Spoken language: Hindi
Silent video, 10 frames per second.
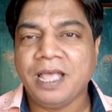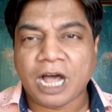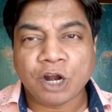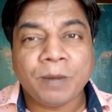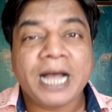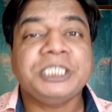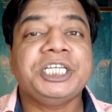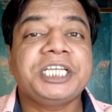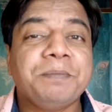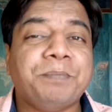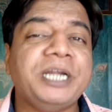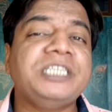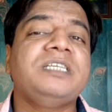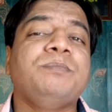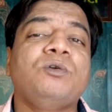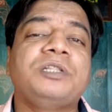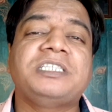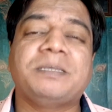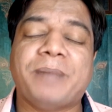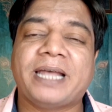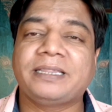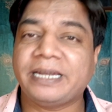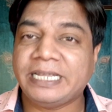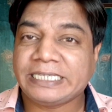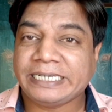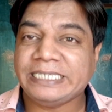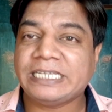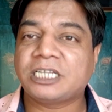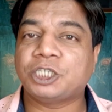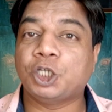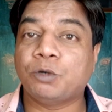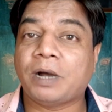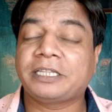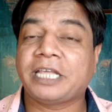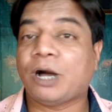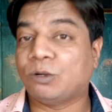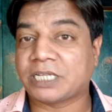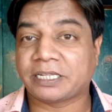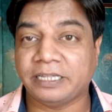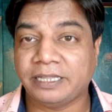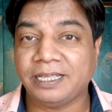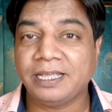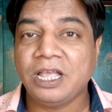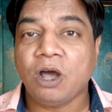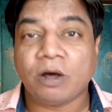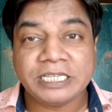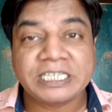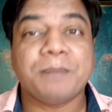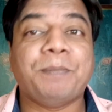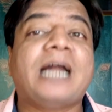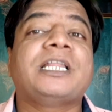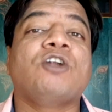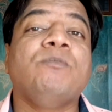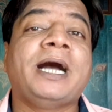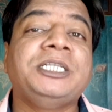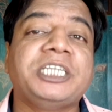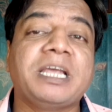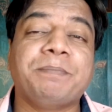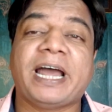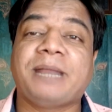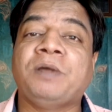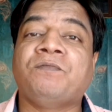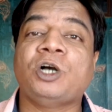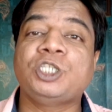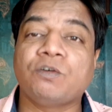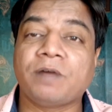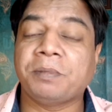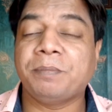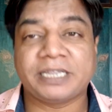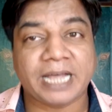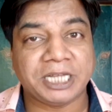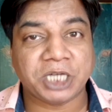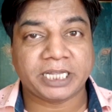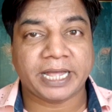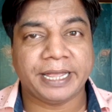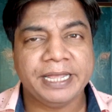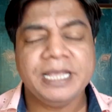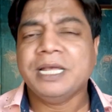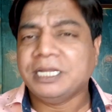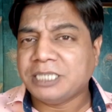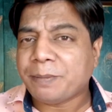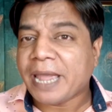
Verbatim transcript: हनुमान जी की बड़ी सी मूर्ति से बेहतर इस टीजर की शुरुआत क्या हो सकती थी और इसके बाद हनुमान जी के बारे में वॉइस ओवर में बताया जाता है जब